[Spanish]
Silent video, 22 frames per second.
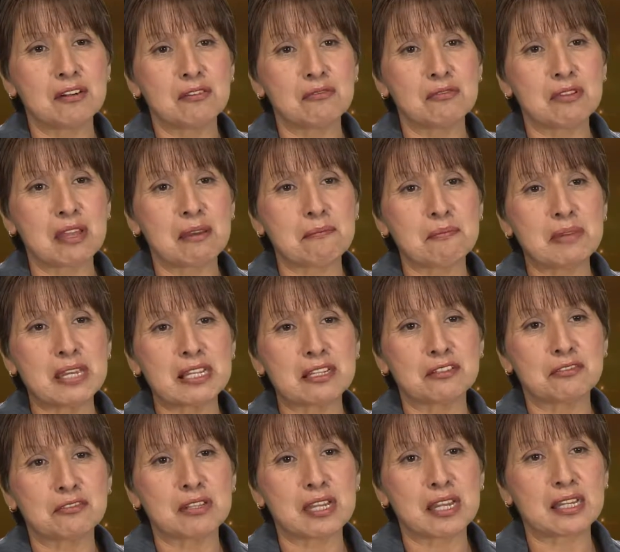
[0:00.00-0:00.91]
una
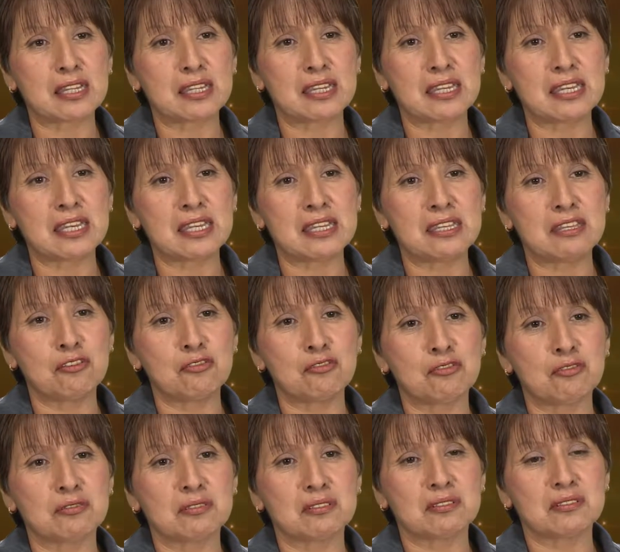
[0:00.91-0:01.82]
persona que
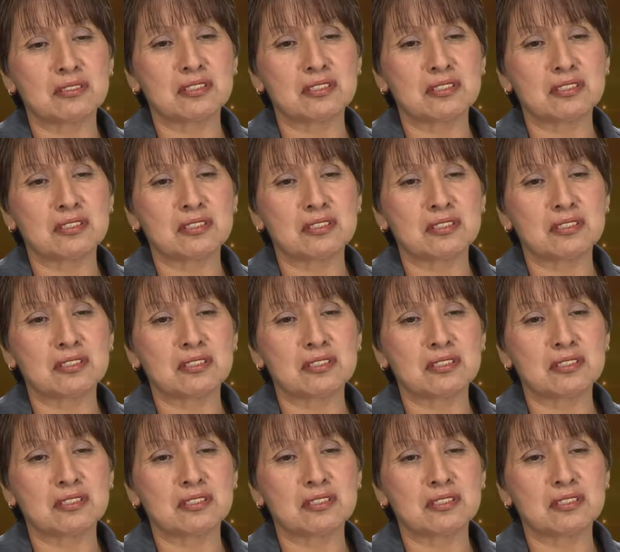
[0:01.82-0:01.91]
yo